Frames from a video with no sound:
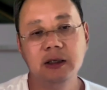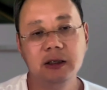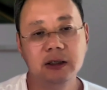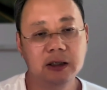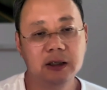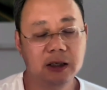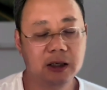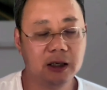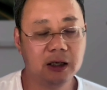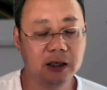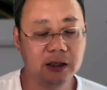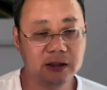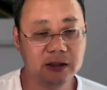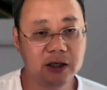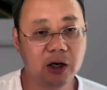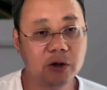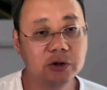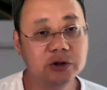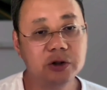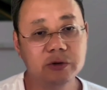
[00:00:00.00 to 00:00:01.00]
呃
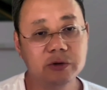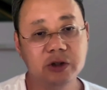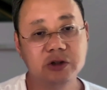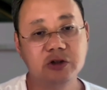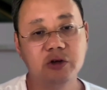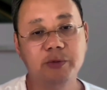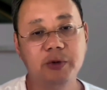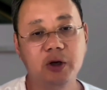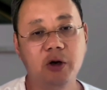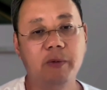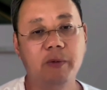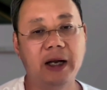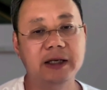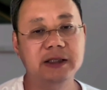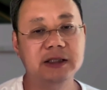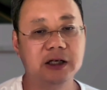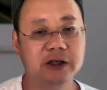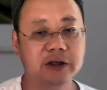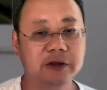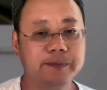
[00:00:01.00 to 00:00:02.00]
要求呢就没有完
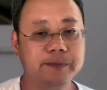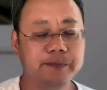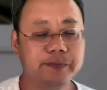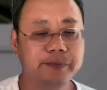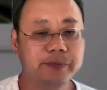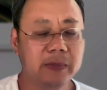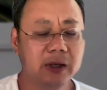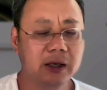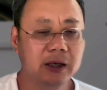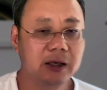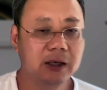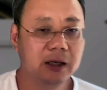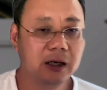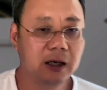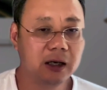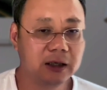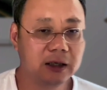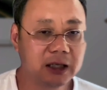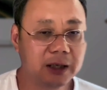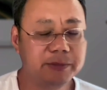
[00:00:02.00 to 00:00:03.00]
成，
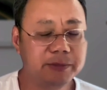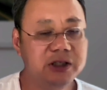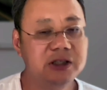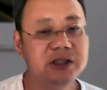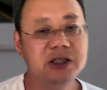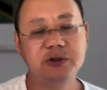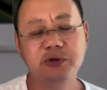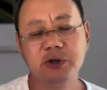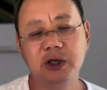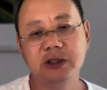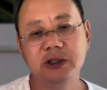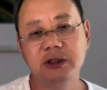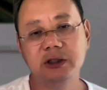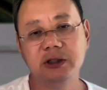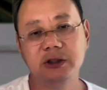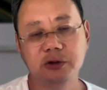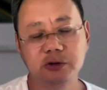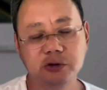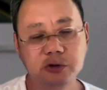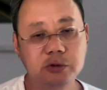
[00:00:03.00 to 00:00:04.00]
啊，那么一些学生呢
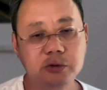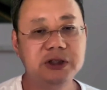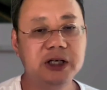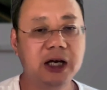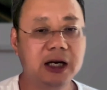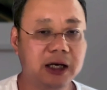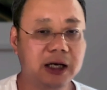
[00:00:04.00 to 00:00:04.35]
就出现了